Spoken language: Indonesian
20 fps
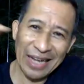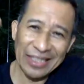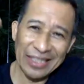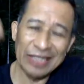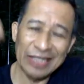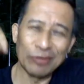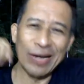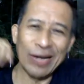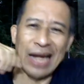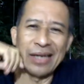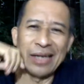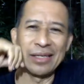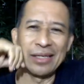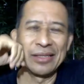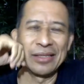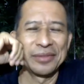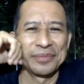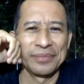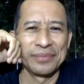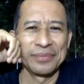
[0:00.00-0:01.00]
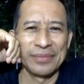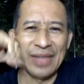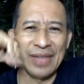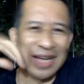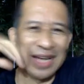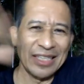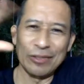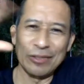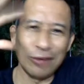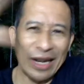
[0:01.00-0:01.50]
hati nurani.
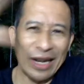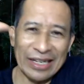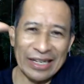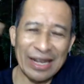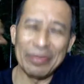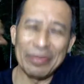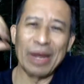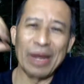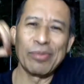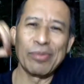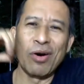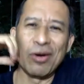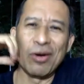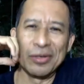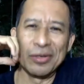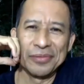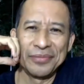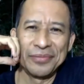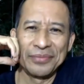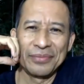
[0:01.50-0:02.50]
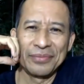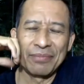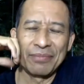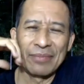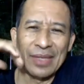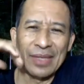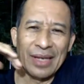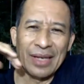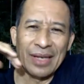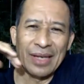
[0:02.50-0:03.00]
Hati nurani nggak pernah bohong.
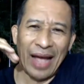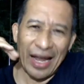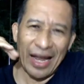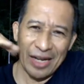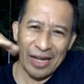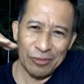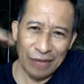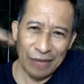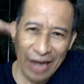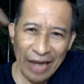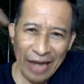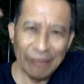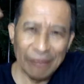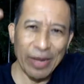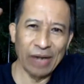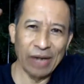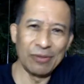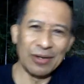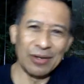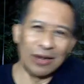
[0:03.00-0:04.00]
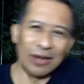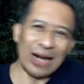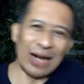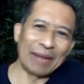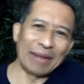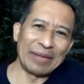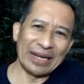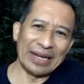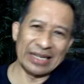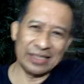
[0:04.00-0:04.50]
Anda sudah lahir baru kalau
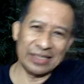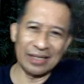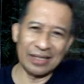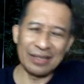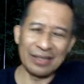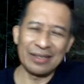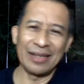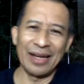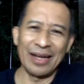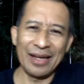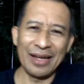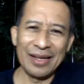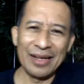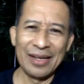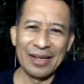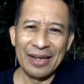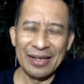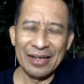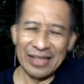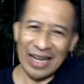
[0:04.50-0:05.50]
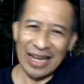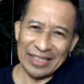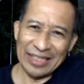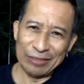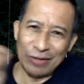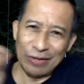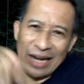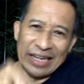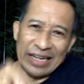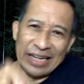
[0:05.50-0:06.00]
dalam Kristen ya, di
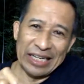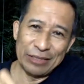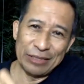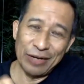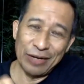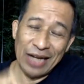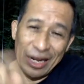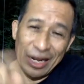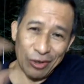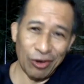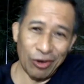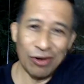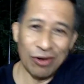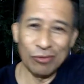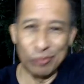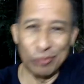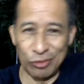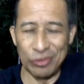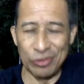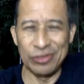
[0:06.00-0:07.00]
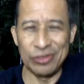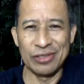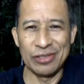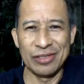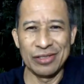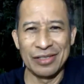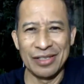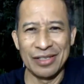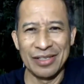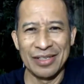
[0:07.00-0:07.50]
hati nurani itu ada roh kudus
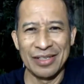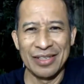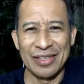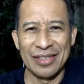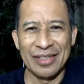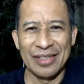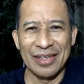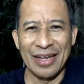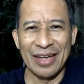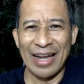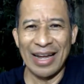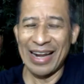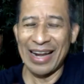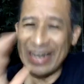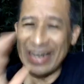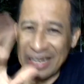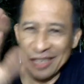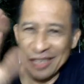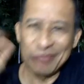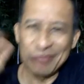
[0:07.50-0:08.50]
anda dengar